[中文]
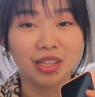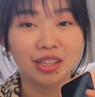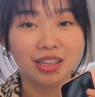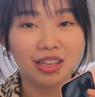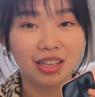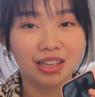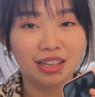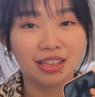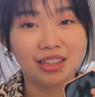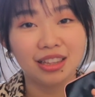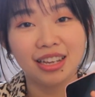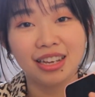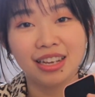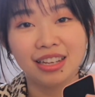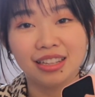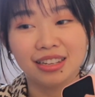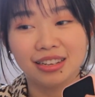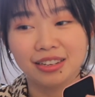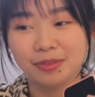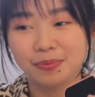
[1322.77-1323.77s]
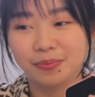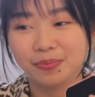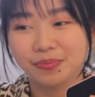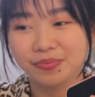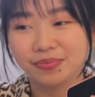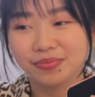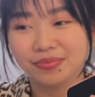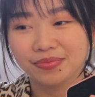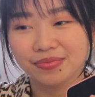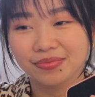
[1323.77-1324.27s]
们体内的
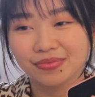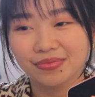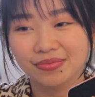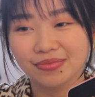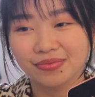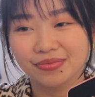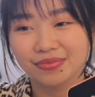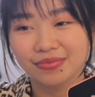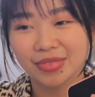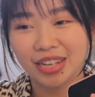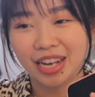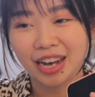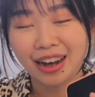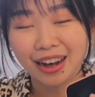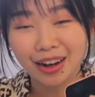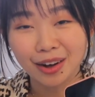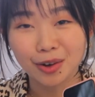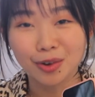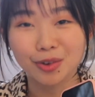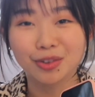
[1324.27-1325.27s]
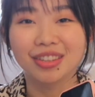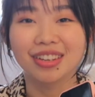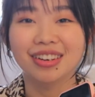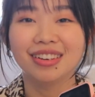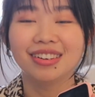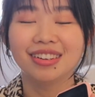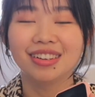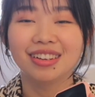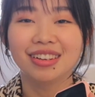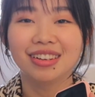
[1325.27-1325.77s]
好
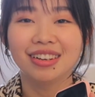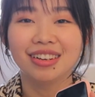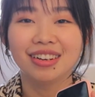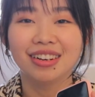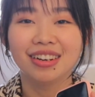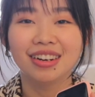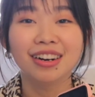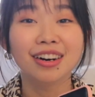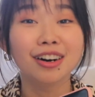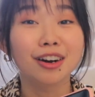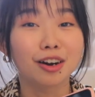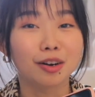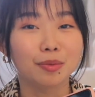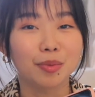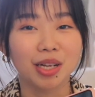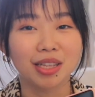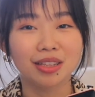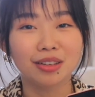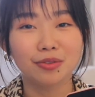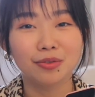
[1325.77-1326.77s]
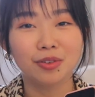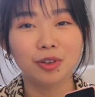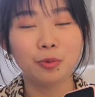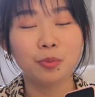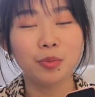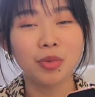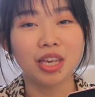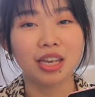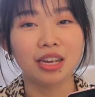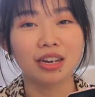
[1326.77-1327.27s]
的荷尔蒙的
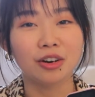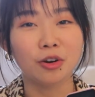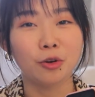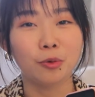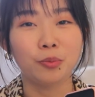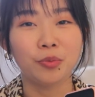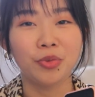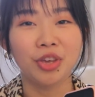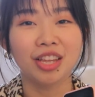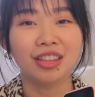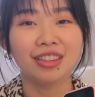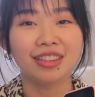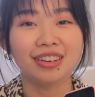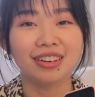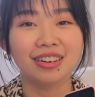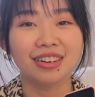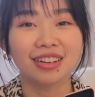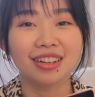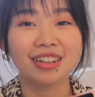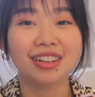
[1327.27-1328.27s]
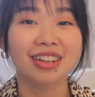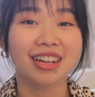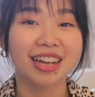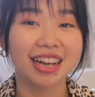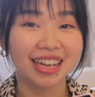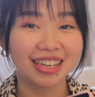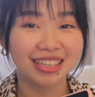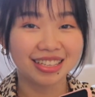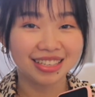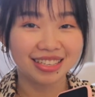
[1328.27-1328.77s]
分泌，让我们变得更
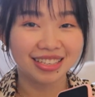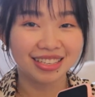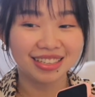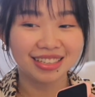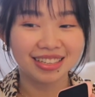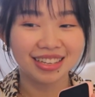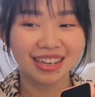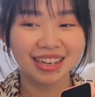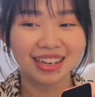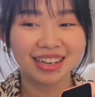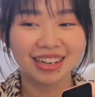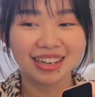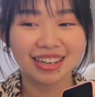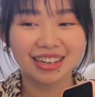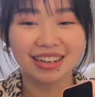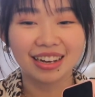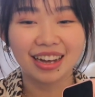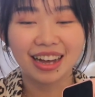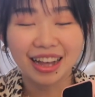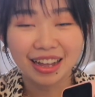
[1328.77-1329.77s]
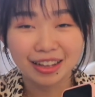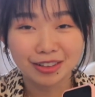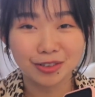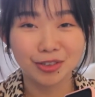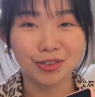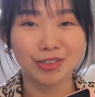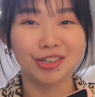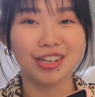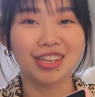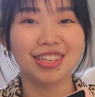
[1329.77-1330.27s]
开心、更
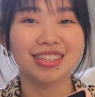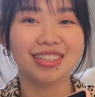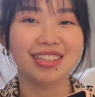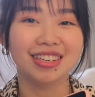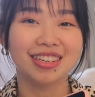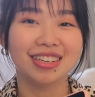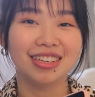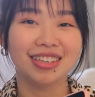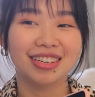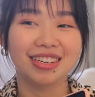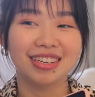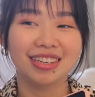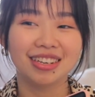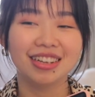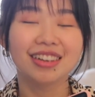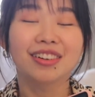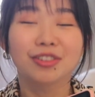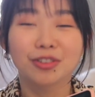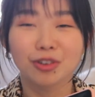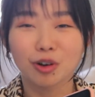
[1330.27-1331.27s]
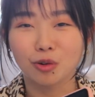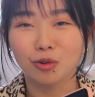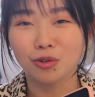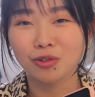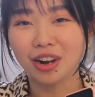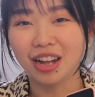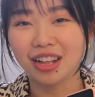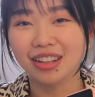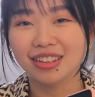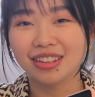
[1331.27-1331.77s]
安全、更
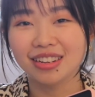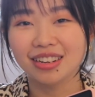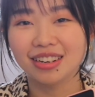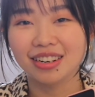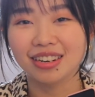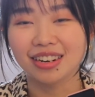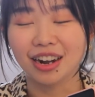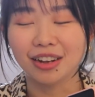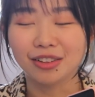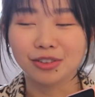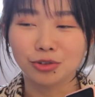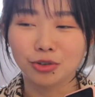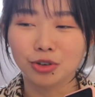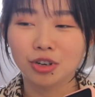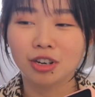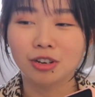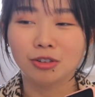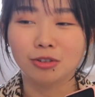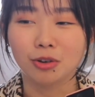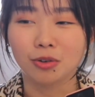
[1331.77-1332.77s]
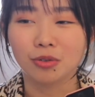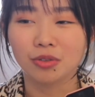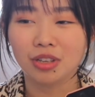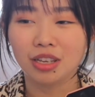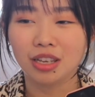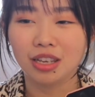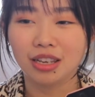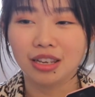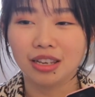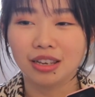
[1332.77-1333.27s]
柔软，然后你就更
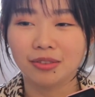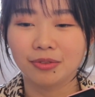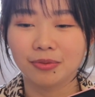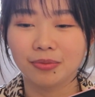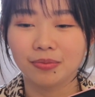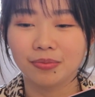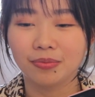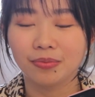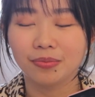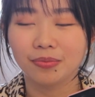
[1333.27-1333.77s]
容易。